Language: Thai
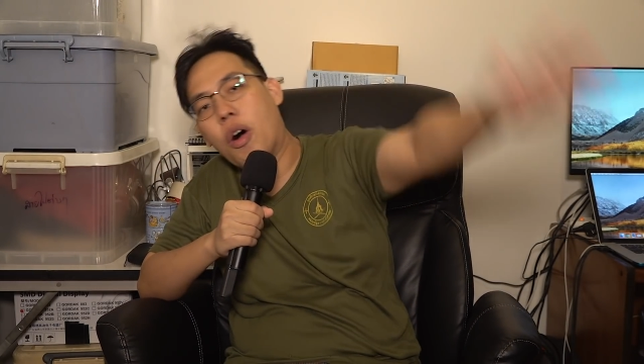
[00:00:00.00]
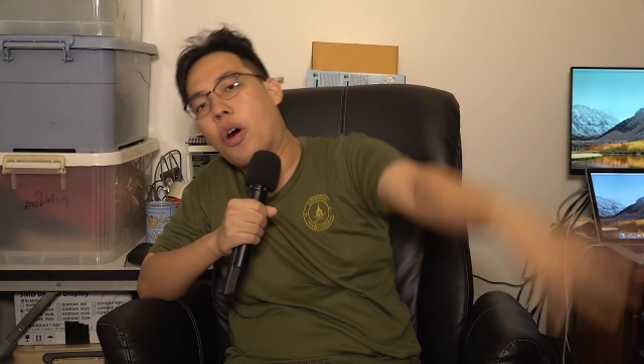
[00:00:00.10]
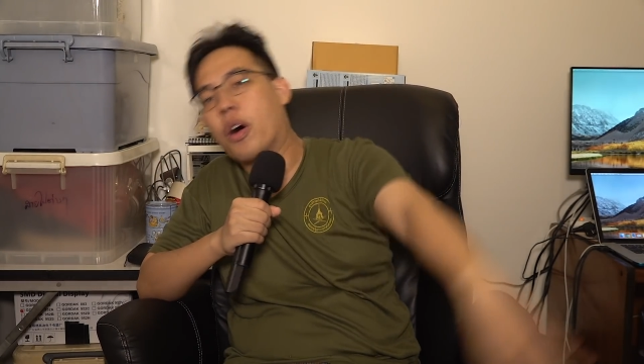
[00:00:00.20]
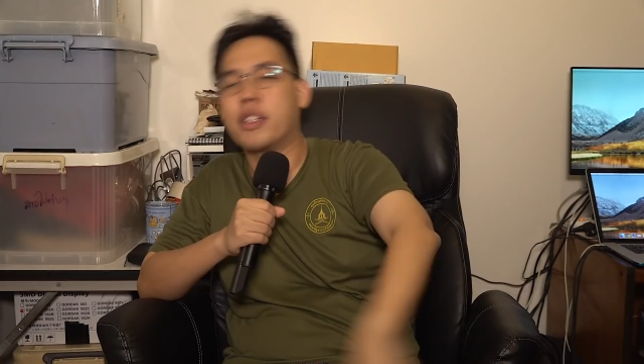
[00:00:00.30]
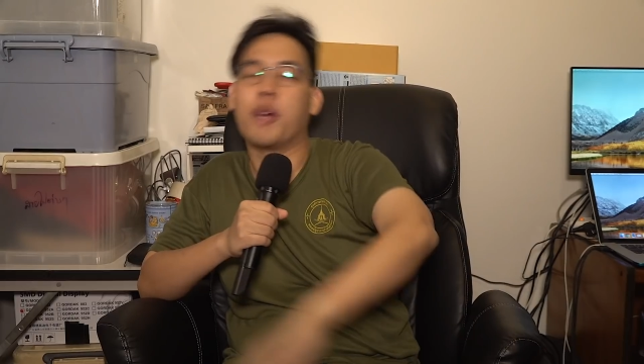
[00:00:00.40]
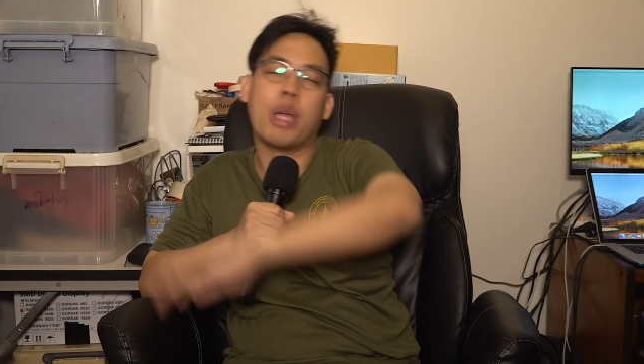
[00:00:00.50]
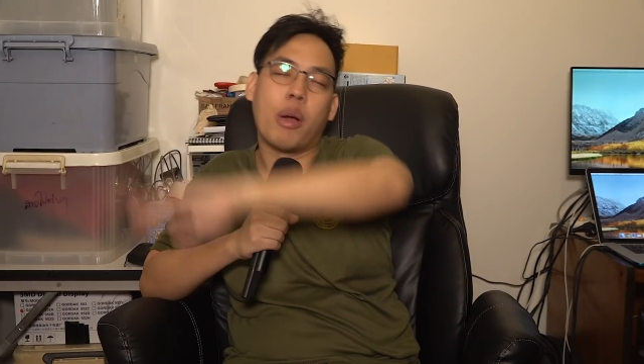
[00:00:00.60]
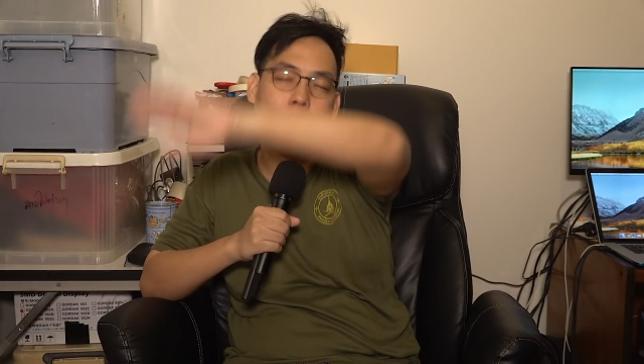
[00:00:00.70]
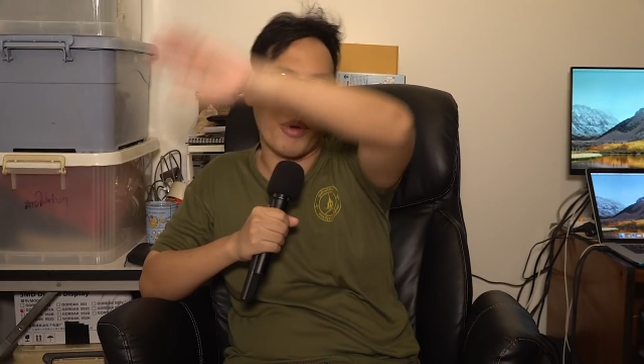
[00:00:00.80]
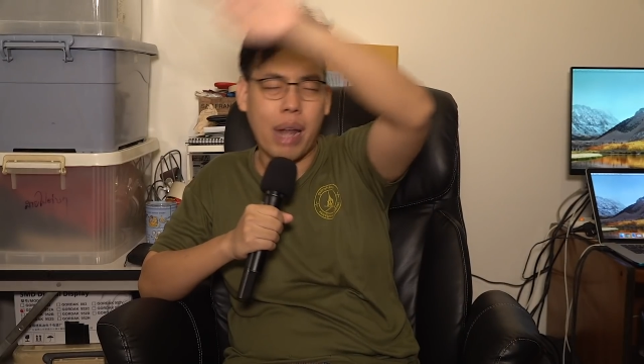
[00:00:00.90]
อนทวี
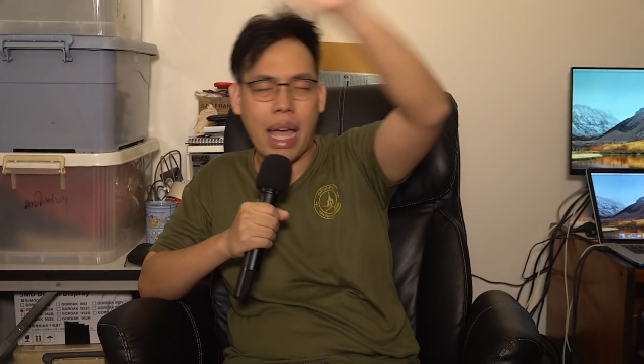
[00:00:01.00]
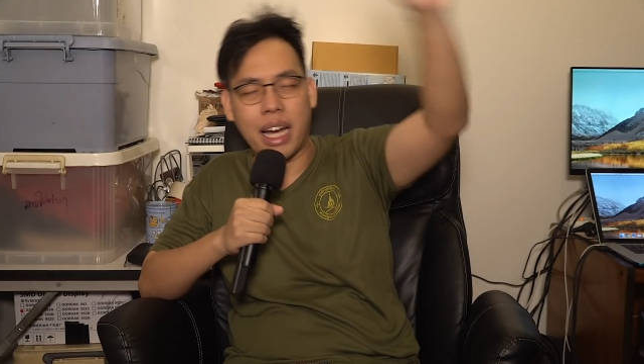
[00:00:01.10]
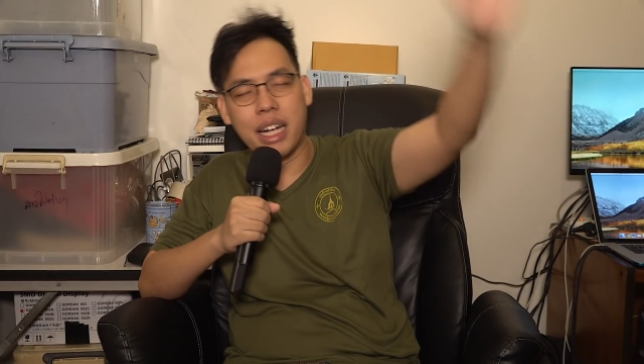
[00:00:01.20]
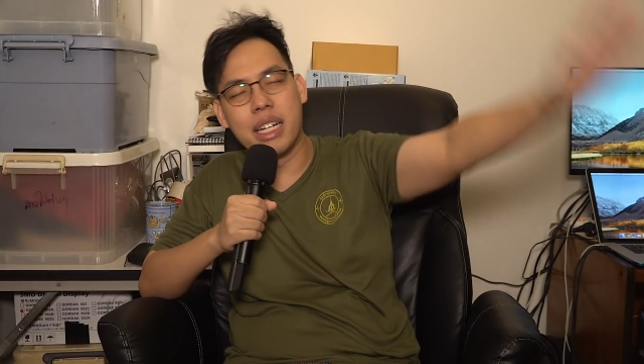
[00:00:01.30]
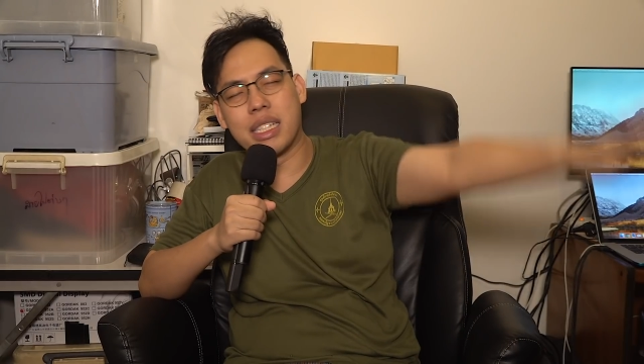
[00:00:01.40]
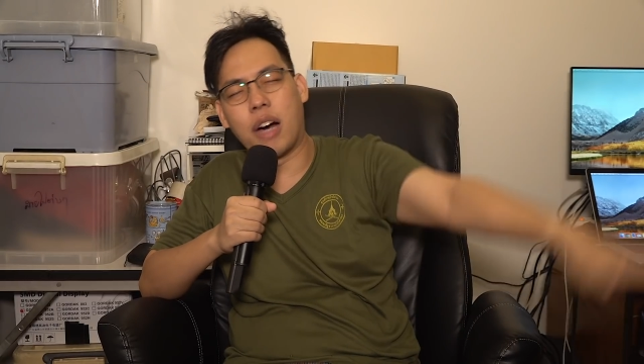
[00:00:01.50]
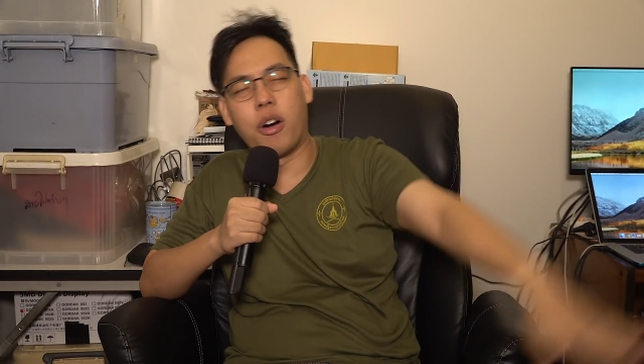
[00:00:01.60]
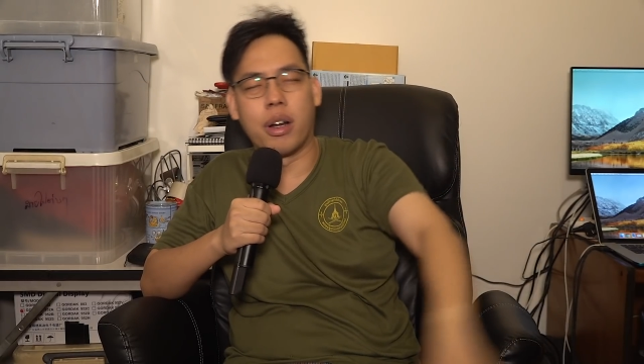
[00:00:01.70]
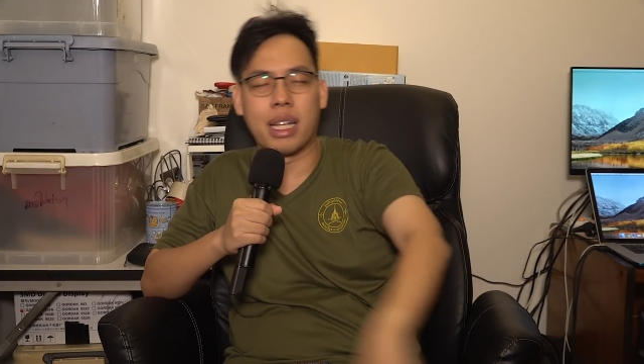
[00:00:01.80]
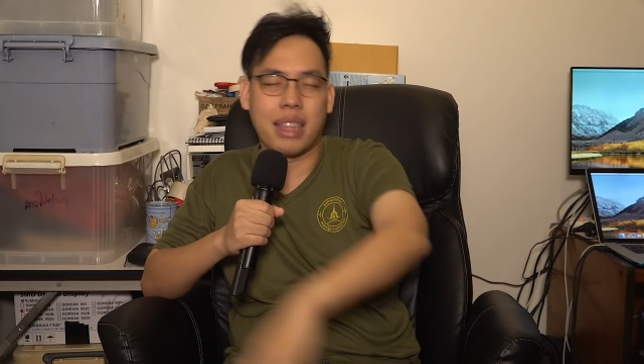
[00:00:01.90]
ความรุนแรงขึ้นจะห
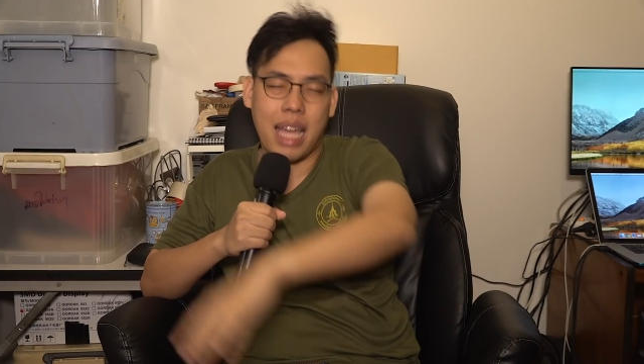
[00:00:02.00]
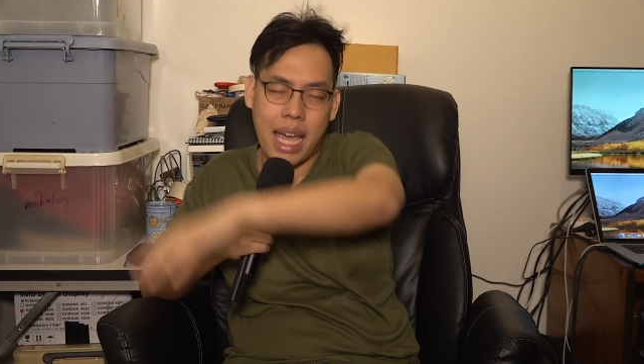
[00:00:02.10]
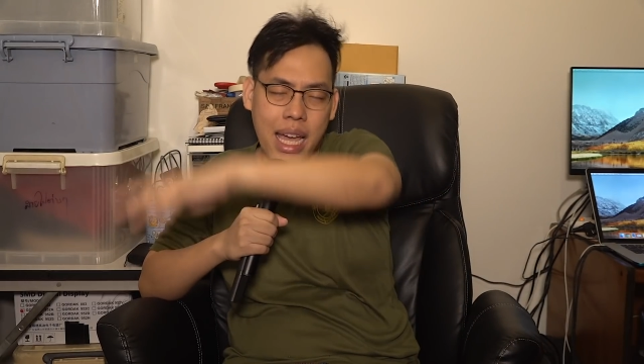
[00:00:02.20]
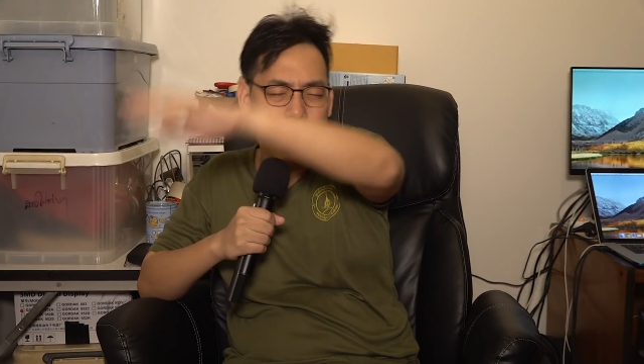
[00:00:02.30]
อนตั้งแต่